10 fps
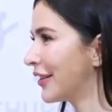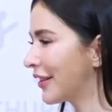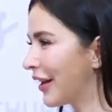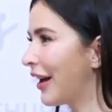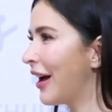
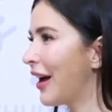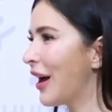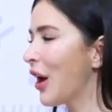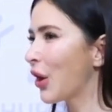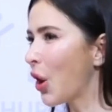ค่ะ
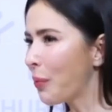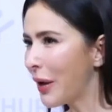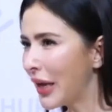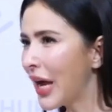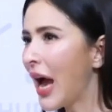ก็พ
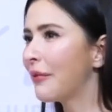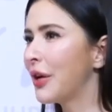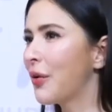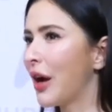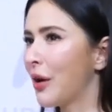ยายามดี
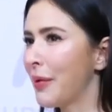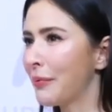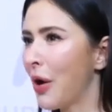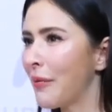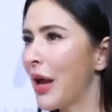กว่า ก็เป็น
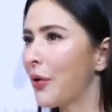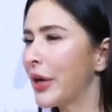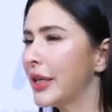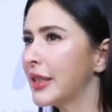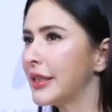พ่อแม่คน
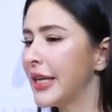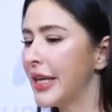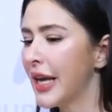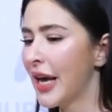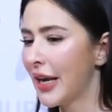หนึ่งที่
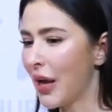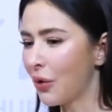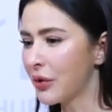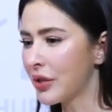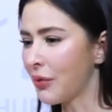เรา
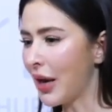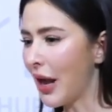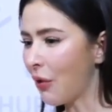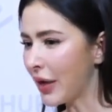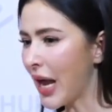รู้สึกว่าเรา
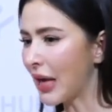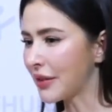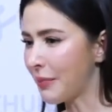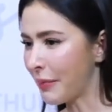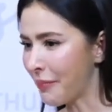ก็อยากจะ
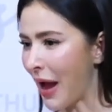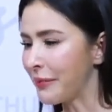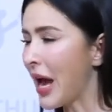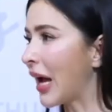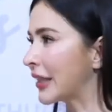เป็นแบบ
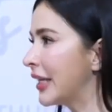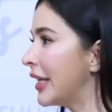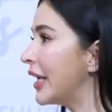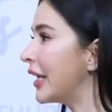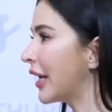อย่างที่
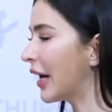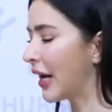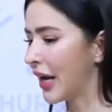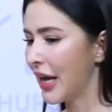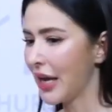ดีนะคะ
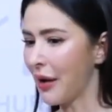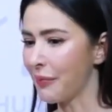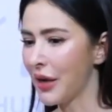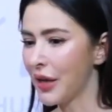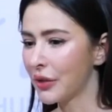ให้กับ
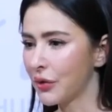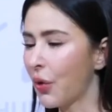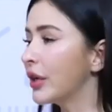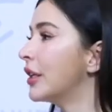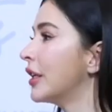ค
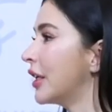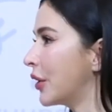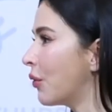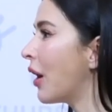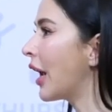นอื่
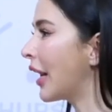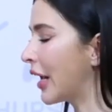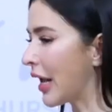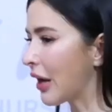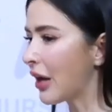นๆด้วยอะไร
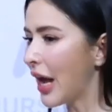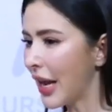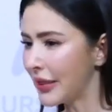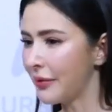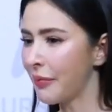เงี้ยก็อะไร
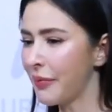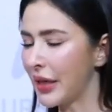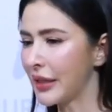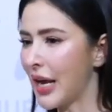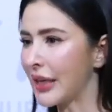ที่มันเป็น
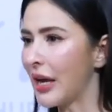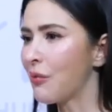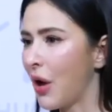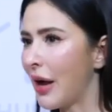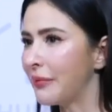การ
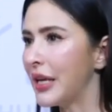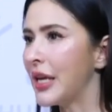ทำความดี